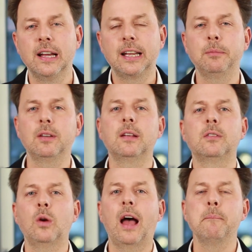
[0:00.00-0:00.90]
dann gibt es
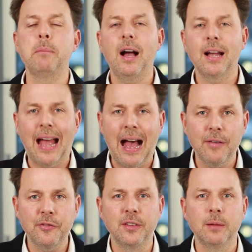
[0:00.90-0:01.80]
dazu einen
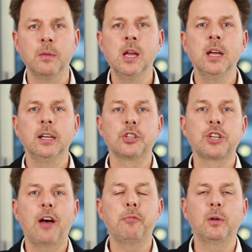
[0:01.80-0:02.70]
Paragraphen in der
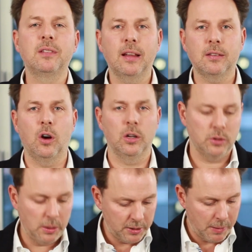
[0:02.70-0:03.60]

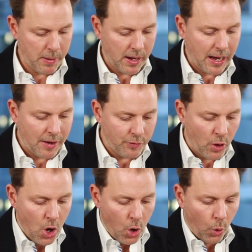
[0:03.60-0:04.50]
Strafprozessordnung, nämlich den Paragraphen